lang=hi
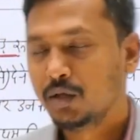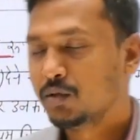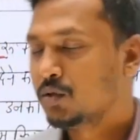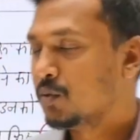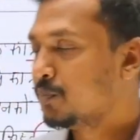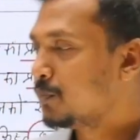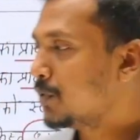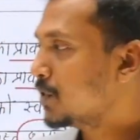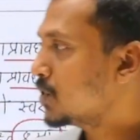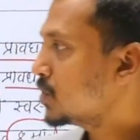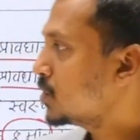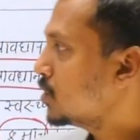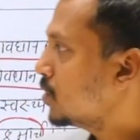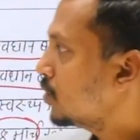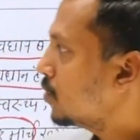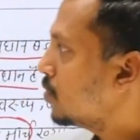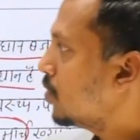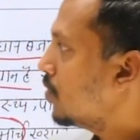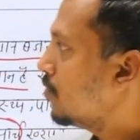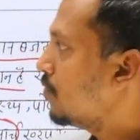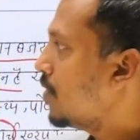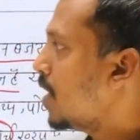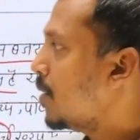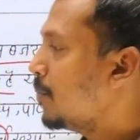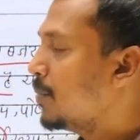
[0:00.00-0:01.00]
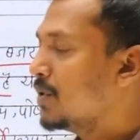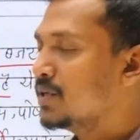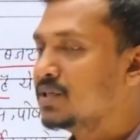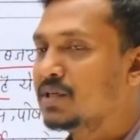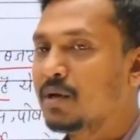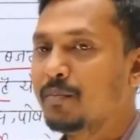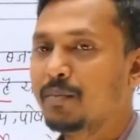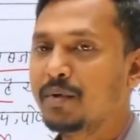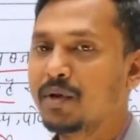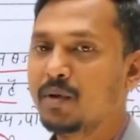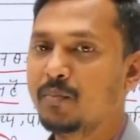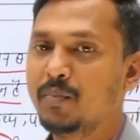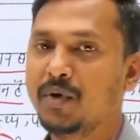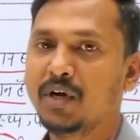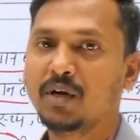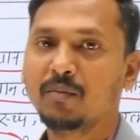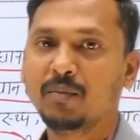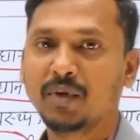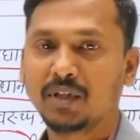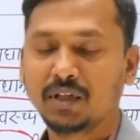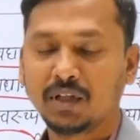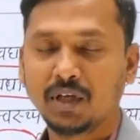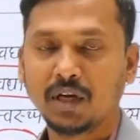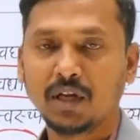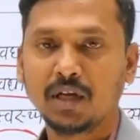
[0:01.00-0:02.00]
तो प्रश्न को वापस आप रिपीट
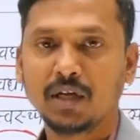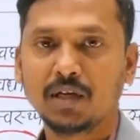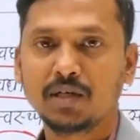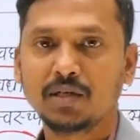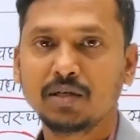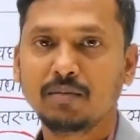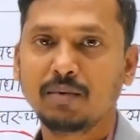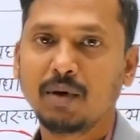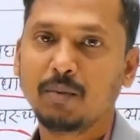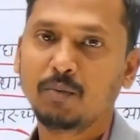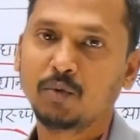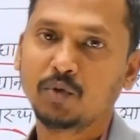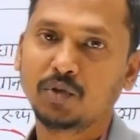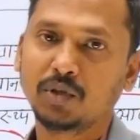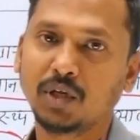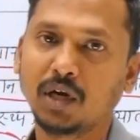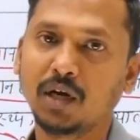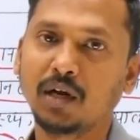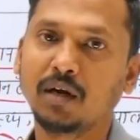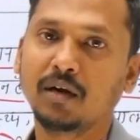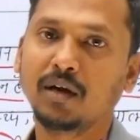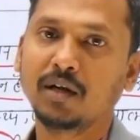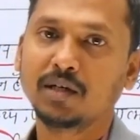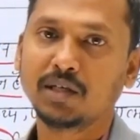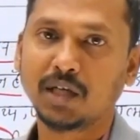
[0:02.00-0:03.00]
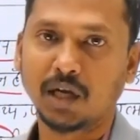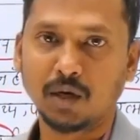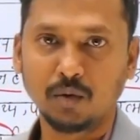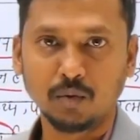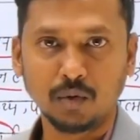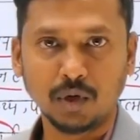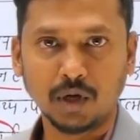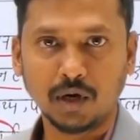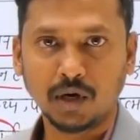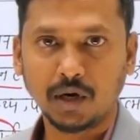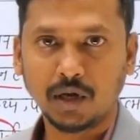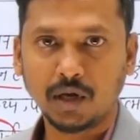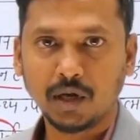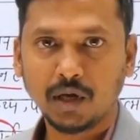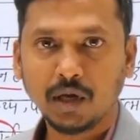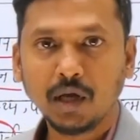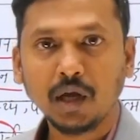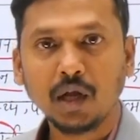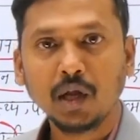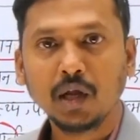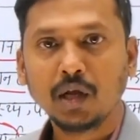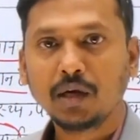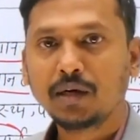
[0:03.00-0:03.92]
मत करिए जब आप उत्तर लिखना चालू कर रहे हैं